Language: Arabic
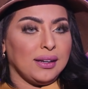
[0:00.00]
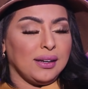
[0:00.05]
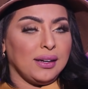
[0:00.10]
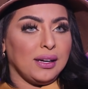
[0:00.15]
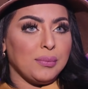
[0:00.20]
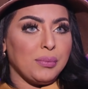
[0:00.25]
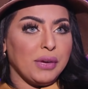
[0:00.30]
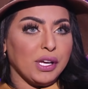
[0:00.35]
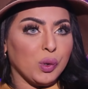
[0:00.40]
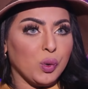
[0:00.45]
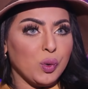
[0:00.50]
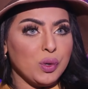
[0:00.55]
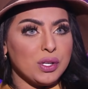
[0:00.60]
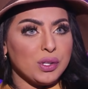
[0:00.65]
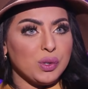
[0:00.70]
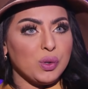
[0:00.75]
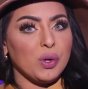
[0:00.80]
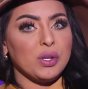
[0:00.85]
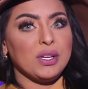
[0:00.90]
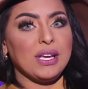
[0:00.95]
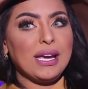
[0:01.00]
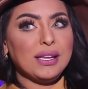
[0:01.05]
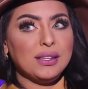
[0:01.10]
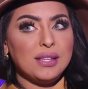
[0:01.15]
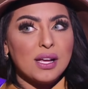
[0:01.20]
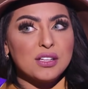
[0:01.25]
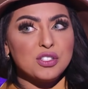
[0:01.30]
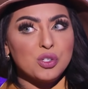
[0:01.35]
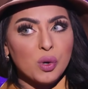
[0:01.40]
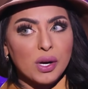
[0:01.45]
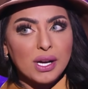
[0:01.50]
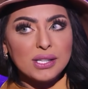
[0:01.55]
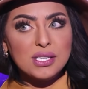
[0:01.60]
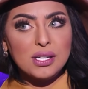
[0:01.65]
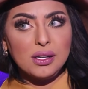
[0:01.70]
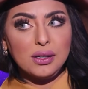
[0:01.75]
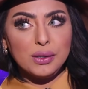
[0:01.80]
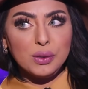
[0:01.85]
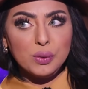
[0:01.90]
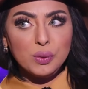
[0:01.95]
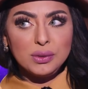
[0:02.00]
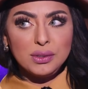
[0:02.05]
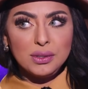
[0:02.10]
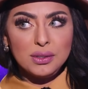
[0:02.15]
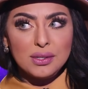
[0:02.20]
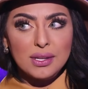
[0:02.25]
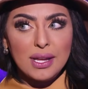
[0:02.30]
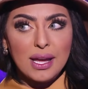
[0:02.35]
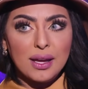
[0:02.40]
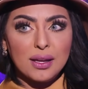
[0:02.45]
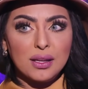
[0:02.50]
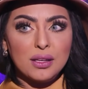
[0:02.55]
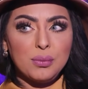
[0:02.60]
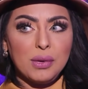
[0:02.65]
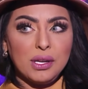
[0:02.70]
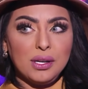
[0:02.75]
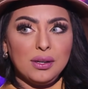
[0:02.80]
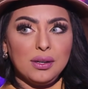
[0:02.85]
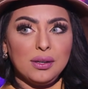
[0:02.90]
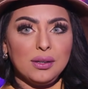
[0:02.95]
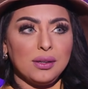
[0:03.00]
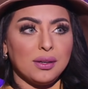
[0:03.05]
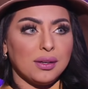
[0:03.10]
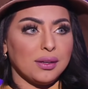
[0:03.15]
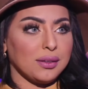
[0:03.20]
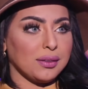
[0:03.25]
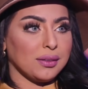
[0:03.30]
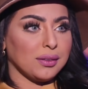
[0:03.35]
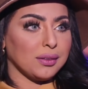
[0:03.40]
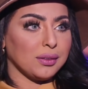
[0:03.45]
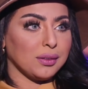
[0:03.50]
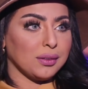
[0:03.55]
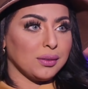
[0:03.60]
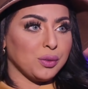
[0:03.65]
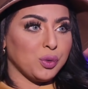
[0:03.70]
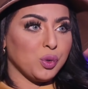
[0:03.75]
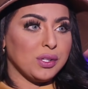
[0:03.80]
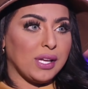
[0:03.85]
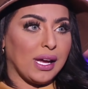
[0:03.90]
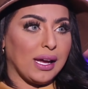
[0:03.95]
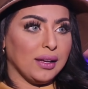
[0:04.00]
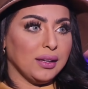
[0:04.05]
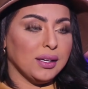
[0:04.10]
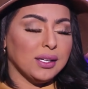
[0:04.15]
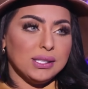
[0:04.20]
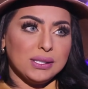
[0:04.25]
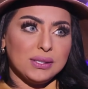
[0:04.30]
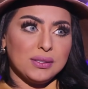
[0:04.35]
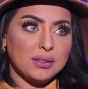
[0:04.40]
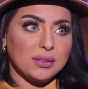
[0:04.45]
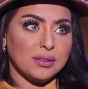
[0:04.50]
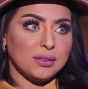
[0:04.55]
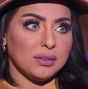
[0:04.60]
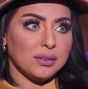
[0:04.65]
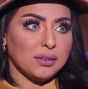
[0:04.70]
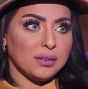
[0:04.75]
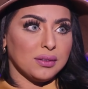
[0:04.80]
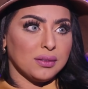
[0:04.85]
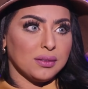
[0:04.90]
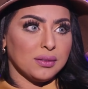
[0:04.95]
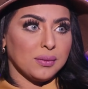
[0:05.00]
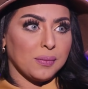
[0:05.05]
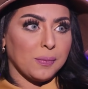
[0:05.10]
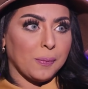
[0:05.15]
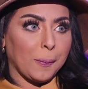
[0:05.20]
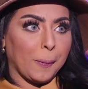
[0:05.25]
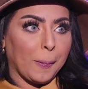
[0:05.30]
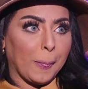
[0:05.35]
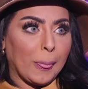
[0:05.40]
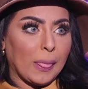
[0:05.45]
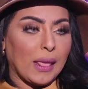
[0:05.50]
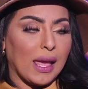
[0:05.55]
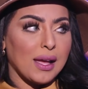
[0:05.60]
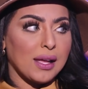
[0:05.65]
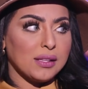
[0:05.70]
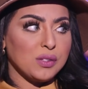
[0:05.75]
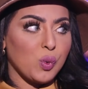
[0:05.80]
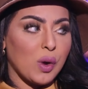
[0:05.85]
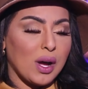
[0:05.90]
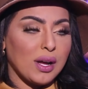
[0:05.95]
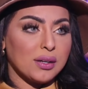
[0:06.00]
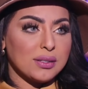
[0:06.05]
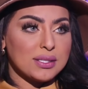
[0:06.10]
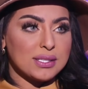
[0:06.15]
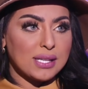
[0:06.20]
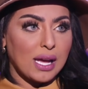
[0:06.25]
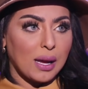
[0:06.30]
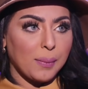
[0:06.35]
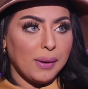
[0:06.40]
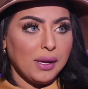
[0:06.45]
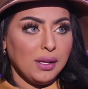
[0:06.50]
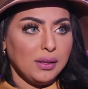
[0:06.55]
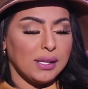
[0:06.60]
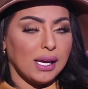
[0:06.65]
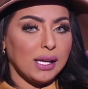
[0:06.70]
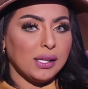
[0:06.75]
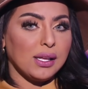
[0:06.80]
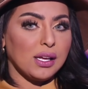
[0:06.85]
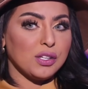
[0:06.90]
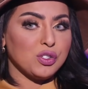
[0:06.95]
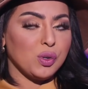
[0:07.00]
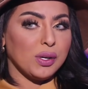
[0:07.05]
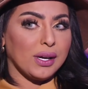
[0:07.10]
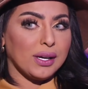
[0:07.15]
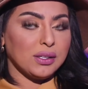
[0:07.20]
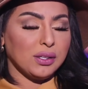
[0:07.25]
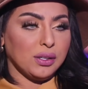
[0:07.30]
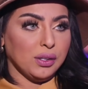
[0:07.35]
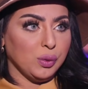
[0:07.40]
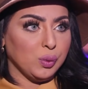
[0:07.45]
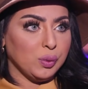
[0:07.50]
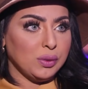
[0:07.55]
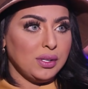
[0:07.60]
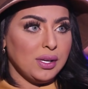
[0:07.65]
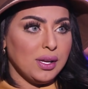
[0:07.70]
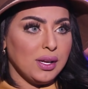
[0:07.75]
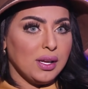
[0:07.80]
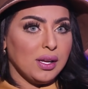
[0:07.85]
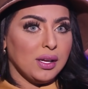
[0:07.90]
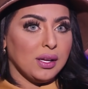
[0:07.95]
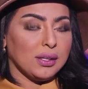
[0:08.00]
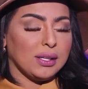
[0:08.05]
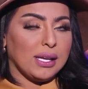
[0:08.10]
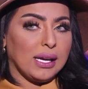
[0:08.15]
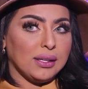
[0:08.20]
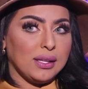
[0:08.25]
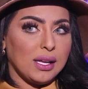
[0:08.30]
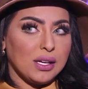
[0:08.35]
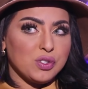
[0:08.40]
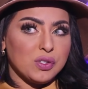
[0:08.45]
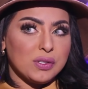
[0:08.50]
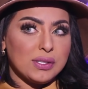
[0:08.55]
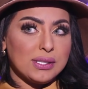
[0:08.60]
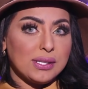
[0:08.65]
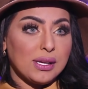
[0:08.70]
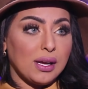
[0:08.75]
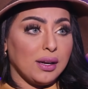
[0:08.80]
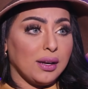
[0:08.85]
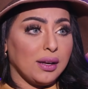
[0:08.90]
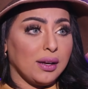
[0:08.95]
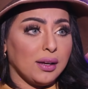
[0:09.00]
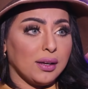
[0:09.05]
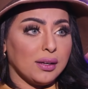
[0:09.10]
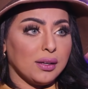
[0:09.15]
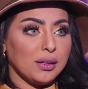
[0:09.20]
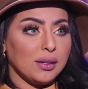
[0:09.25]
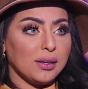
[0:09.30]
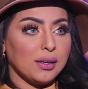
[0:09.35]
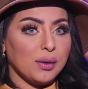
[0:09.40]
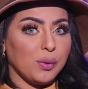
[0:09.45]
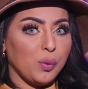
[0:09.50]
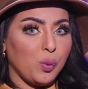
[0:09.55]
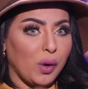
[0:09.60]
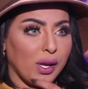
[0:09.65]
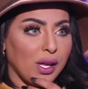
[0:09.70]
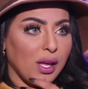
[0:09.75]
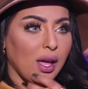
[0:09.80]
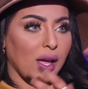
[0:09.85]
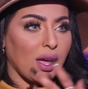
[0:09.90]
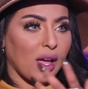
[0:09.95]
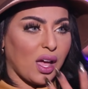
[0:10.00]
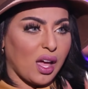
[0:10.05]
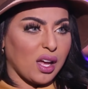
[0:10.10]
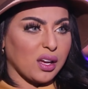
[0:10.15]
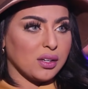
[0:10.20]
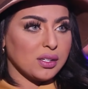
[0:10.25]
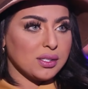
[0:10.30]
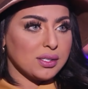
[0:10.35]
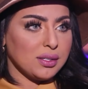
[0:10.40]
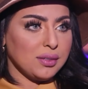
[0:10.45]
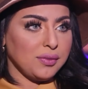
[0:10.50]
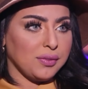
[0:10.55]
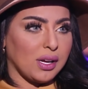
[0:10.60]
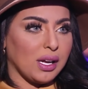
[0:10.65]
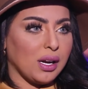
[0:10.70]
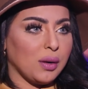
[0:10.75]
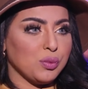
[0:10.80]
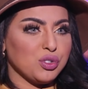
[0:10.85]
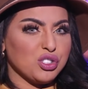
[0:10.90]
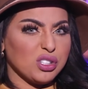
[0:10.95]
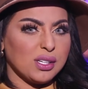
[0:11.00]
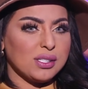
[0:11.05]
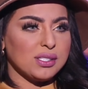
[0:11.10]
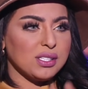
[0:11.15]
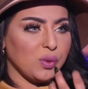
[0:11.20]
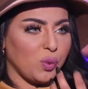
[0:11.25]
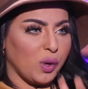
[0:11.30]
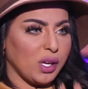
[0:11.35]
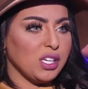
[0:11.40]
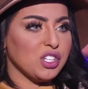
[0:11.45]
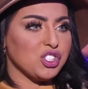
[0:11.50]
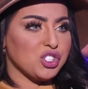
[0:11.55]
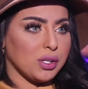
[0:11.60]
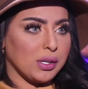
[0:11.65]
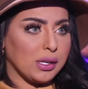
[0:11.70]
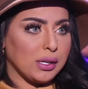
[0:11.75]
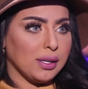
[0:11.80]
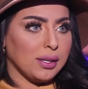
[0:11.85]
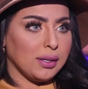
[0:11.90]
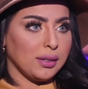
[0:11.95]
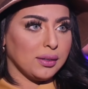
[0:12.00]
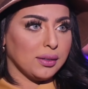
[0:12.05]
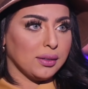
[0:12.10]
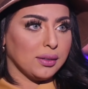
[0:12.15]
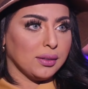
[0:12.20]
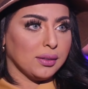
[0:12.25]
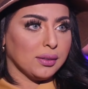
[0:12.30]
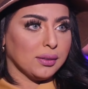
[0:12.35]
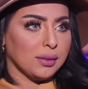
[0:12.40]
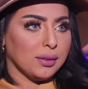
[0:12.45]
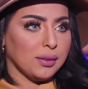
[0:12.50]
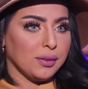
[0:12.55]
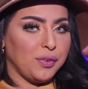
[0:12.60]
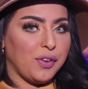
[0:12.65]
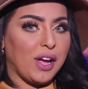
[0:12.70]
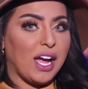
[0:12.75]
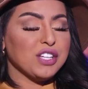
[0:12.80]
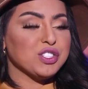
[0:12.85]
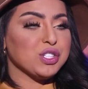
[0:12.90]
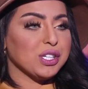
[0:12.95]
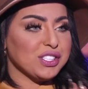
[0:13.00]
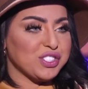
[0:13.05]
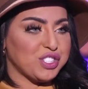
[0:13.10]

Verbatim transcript: لما يكون الدور يحتاج لغه العيون دائما تدعى هند ادوار صعبه تحتاج لغه عيون تحتاج انسانه ويها اجريسيف انا مشكلتي ويهي شرير فعشان